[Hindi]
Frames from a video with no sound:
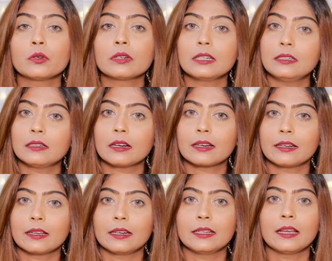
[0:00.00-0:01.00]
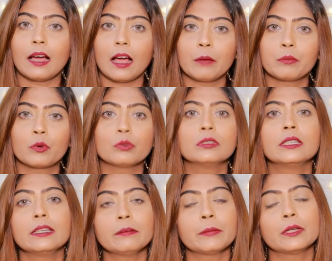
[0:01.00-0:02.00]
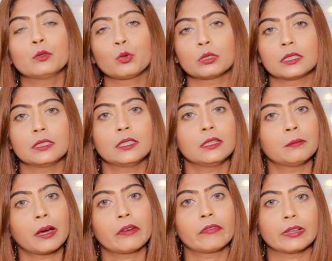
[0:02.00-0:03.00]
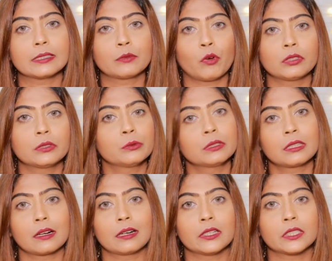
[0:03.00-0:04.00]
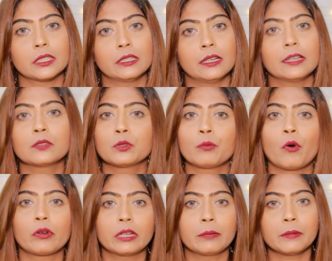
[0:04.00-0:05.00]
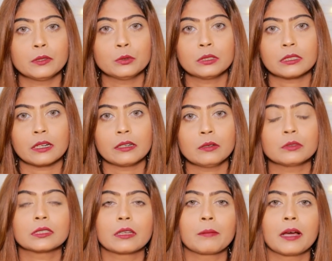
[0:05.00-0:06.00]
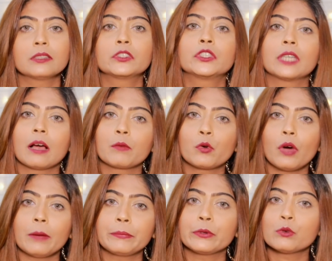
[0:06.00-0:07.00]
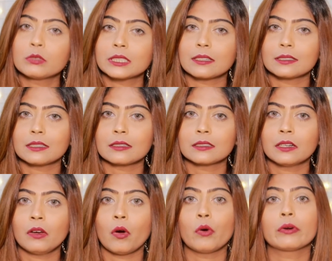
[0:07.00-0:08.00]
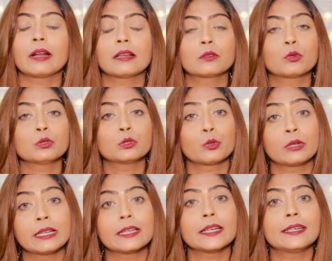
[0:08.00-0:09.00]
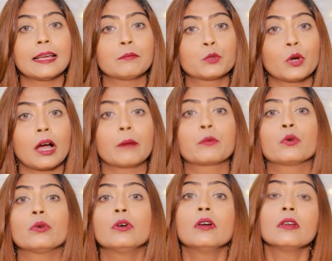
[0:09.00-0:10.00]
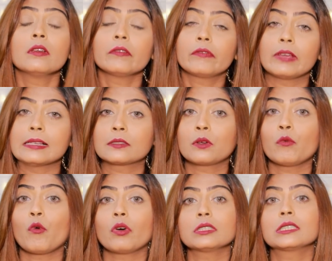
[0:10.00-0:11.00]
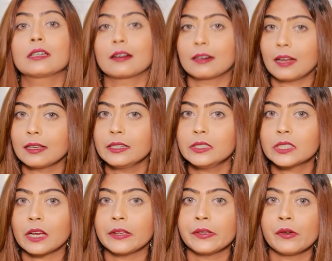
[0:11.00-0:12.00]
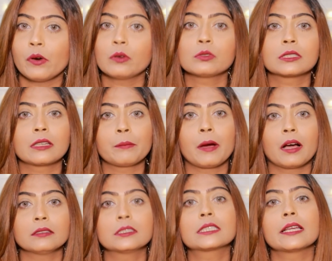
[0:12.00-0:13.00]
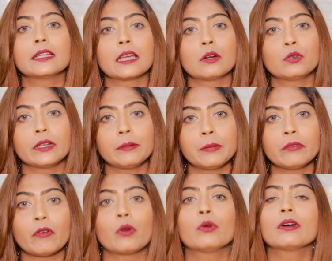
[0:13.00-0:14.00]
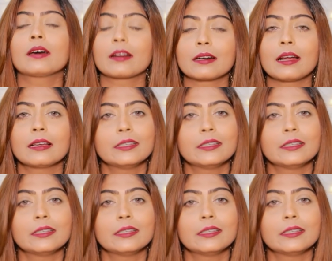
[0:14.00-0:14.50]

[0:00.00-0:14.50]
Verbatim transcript: को क्लीन रखने के लिए आपको दिन में दो से तीन बार फेस वॉश यूज़ करना चाहिए एक तो मॉर्निंग में यूज़ करें उसके बाद शाम को आप यूज़ कर सकते हैं और रात को सोने के टाइम तो आपको फेस को वॉश करना ही चाहिए और उसके बाद स्किन केयर रूटीन भी फॉलो करना